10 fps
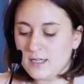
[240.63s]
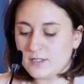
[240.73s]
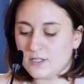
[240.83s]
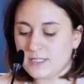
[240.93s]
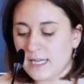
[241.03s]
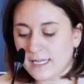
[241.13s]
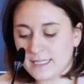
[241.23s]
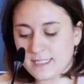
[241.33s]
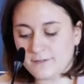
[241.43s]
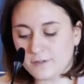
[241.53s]
sostiene
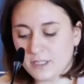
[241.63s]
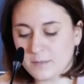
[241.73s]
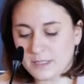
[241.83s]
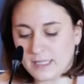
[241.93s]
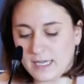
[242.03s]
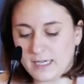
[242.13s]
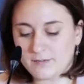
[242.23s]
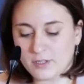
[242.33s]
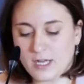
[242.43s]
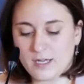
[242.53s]
che sia fondamentale
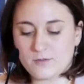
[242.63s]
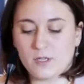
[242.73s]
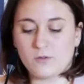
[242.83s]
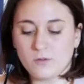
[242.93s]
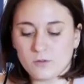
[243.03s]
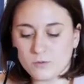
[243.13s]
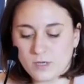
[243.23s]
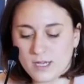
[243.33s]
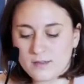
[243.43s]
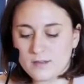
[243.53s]
lavorare sulla
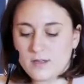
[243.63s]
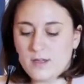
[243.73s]
cultura